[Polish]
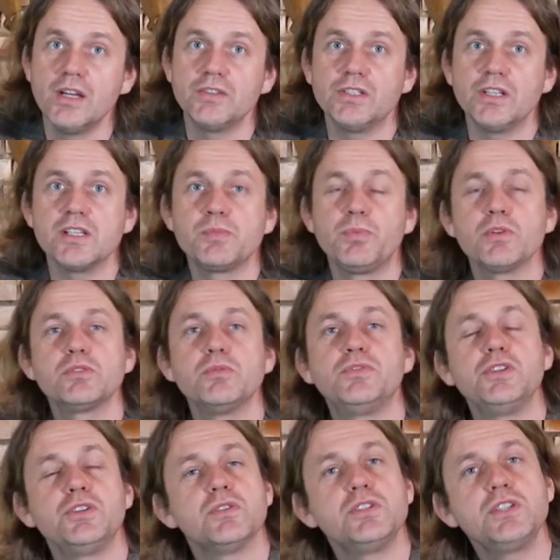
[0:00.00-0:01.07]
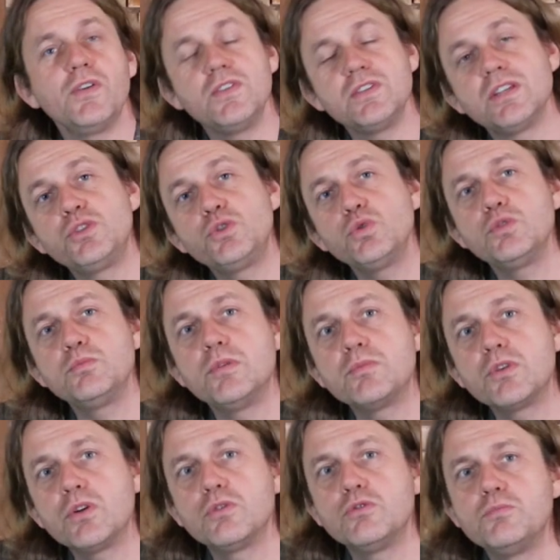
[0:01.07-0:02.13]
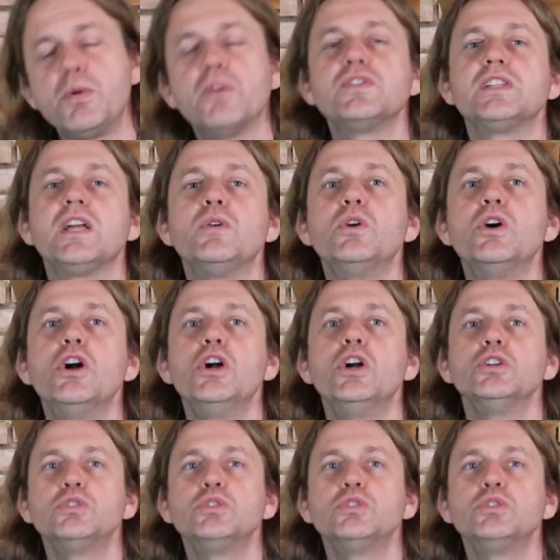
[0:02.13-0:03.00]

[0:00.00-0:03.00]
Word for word: W ten sposób w 1907 roku powstało